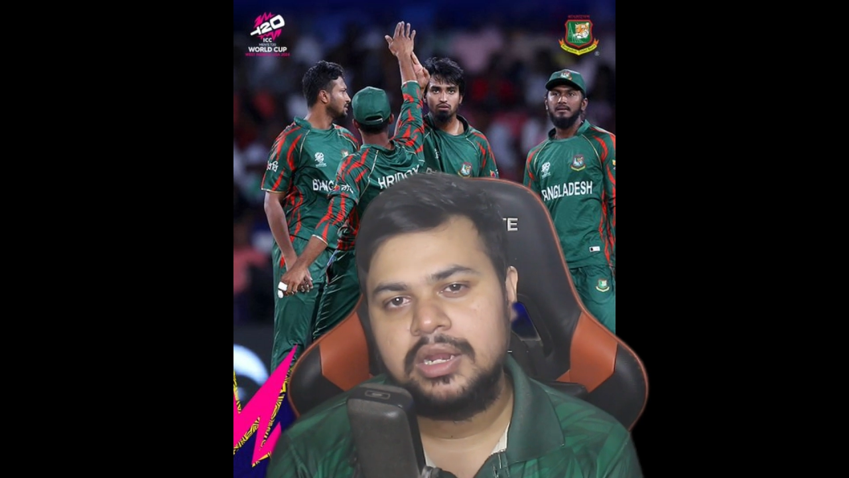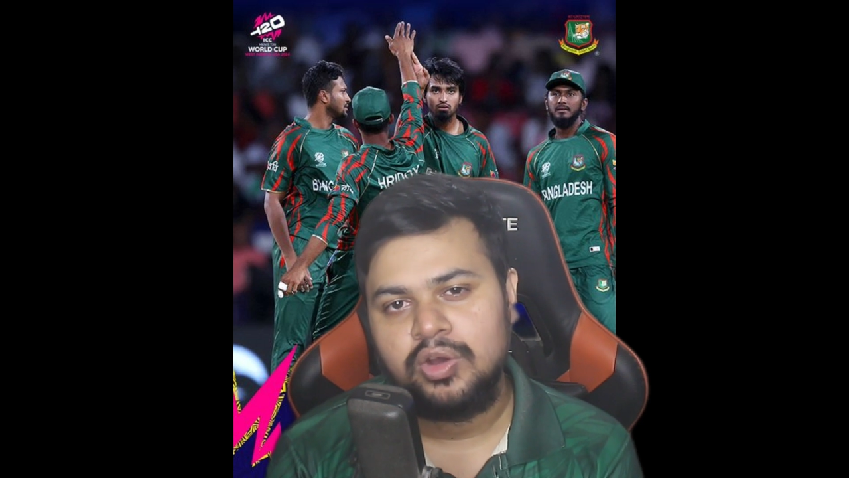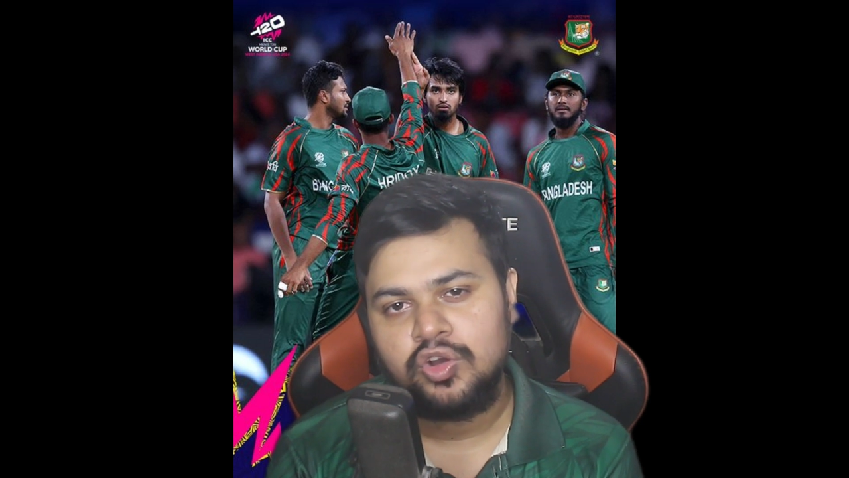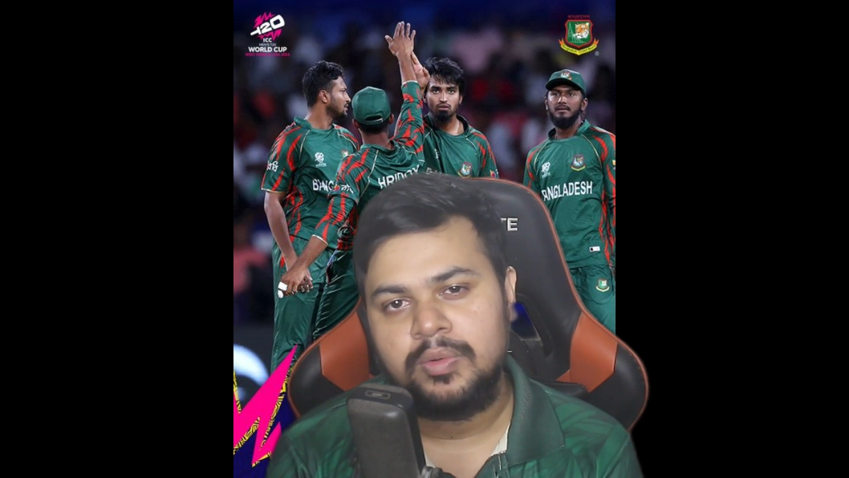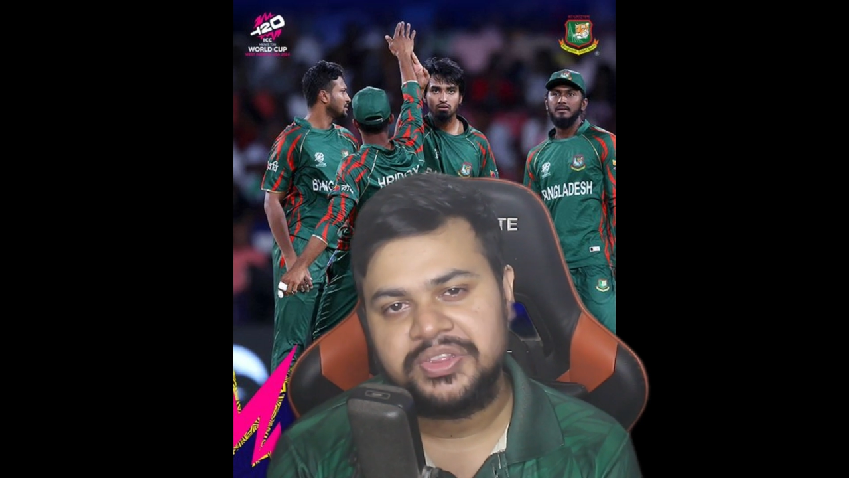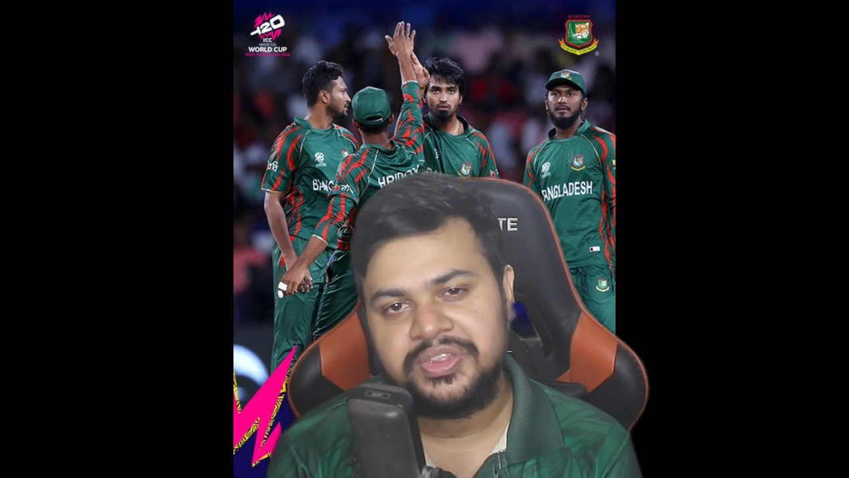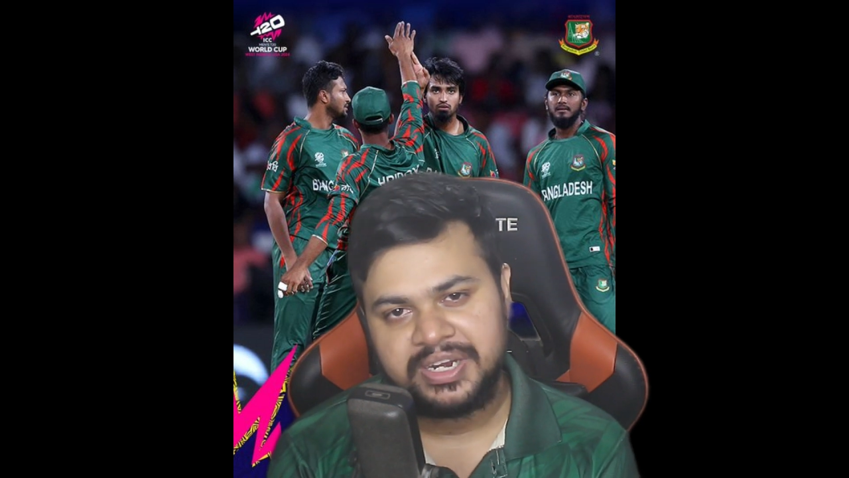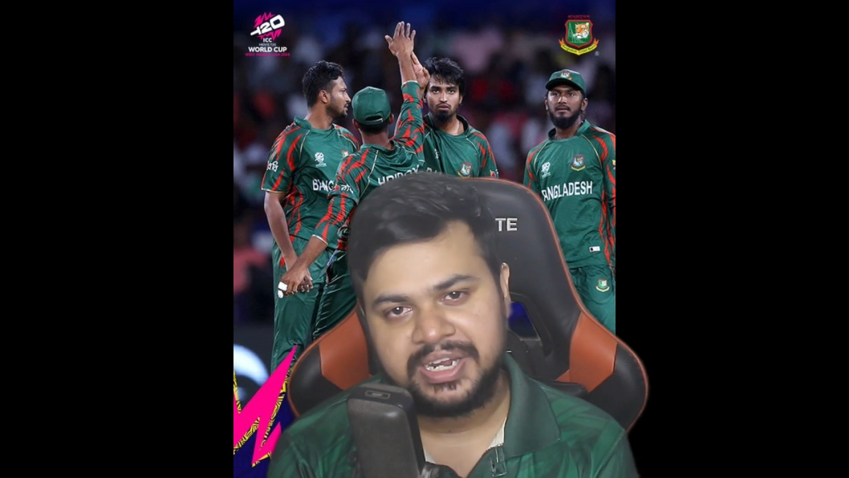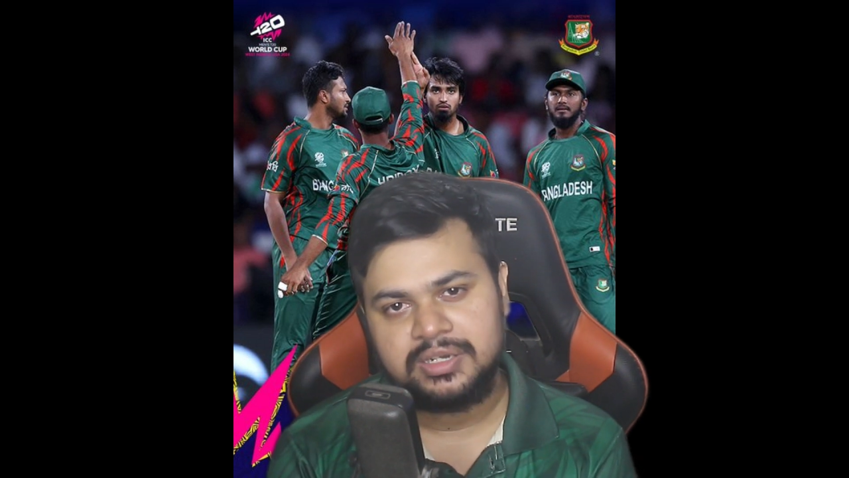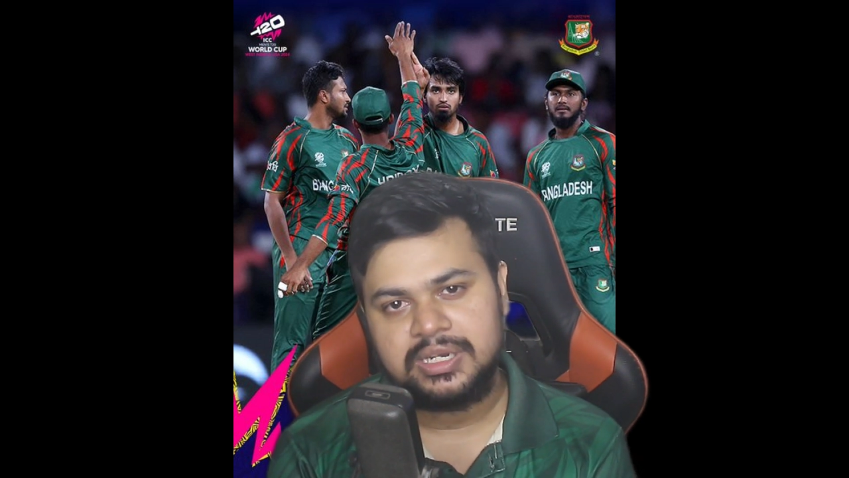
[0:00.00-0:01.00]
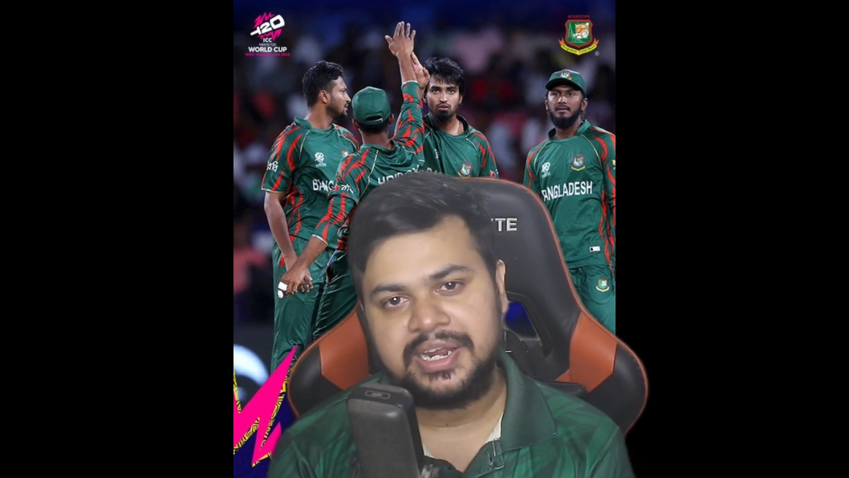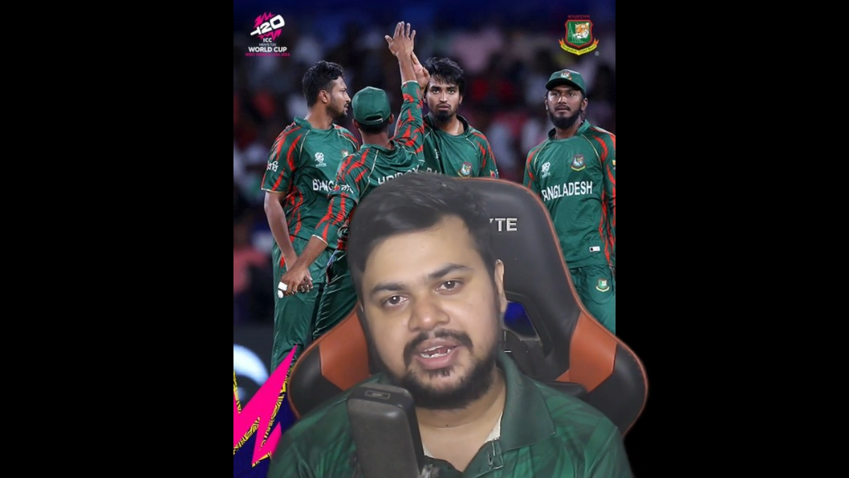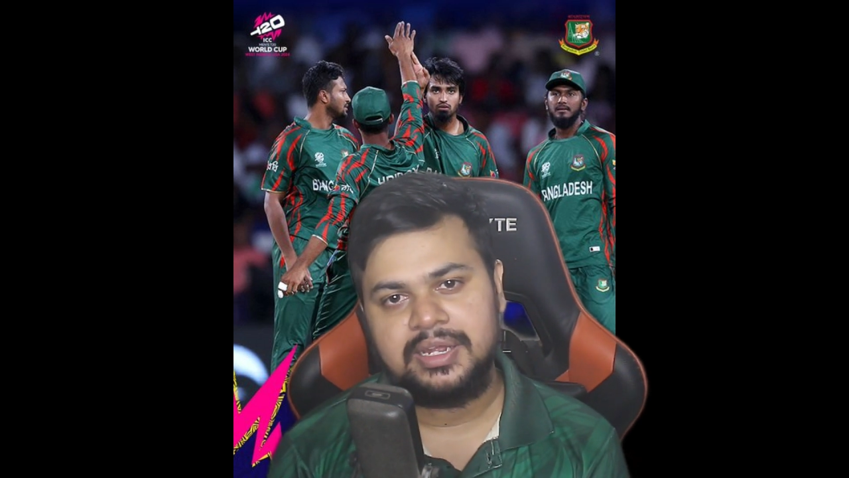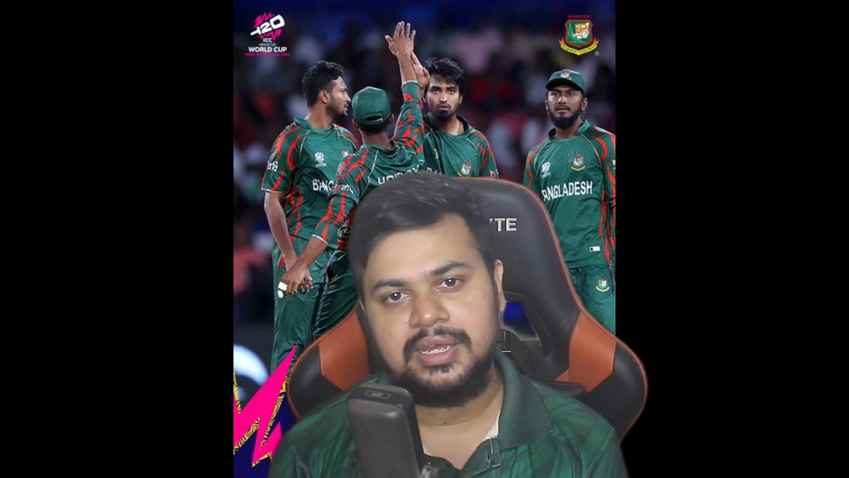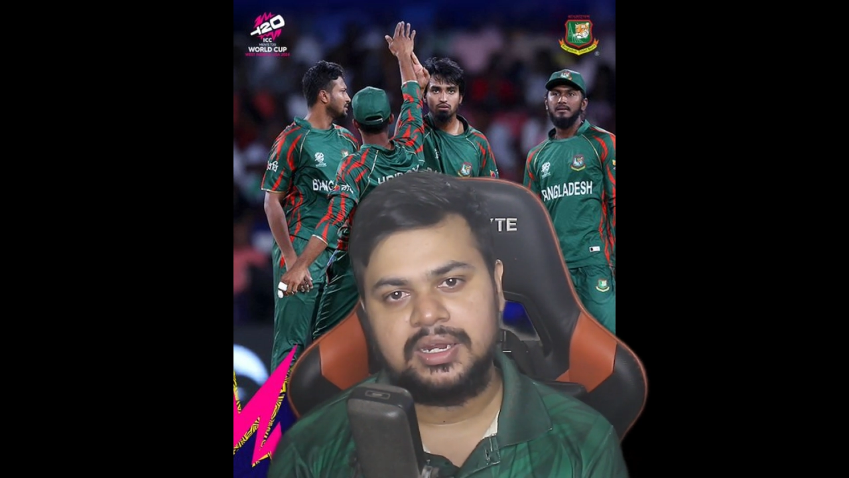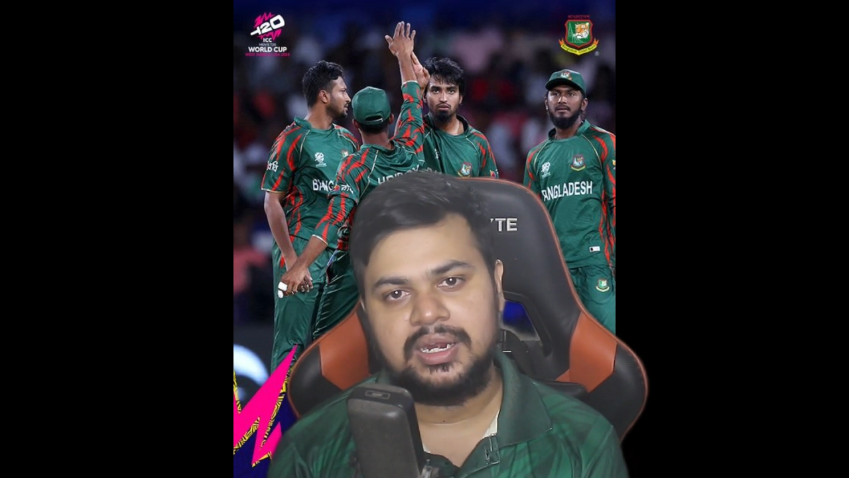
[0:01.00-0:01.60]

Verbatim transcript: লক্ষ্যমাত্রা টার্গেটে